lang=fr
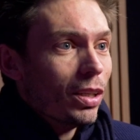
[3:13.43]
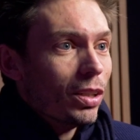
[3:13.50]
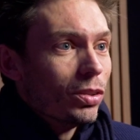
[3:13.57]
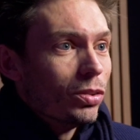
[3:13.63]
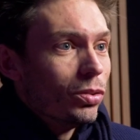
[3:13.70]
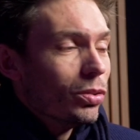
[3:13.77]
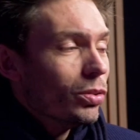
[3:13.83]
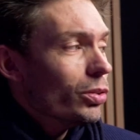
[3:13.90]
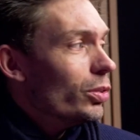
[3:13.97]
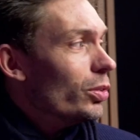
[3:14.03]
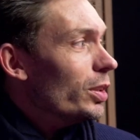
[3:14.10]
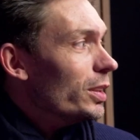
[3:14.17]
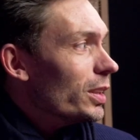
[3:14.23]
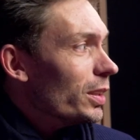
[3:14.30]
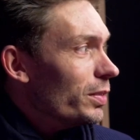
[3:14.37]
de
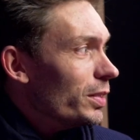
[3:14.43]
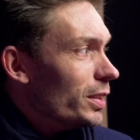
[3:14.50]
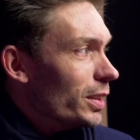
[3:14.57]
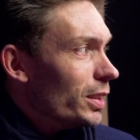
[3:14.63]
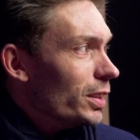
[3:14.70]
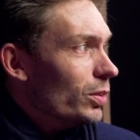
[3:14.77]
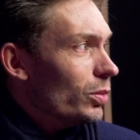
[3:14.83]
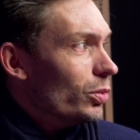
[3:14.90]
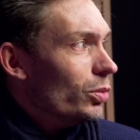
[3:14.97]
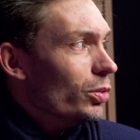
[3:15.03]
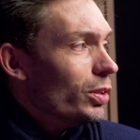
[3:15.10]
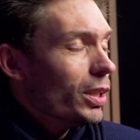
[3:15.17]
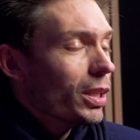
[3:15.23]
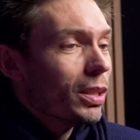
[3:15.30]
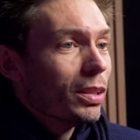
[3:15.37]
les inviter, de
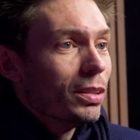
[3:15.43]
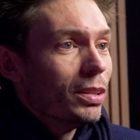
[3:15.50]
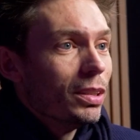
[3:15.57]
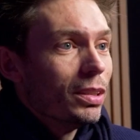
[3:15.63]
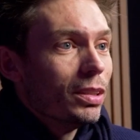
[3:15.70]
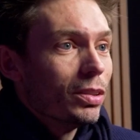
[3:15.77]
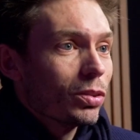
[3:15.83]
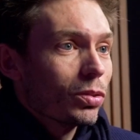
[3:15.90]
donner des,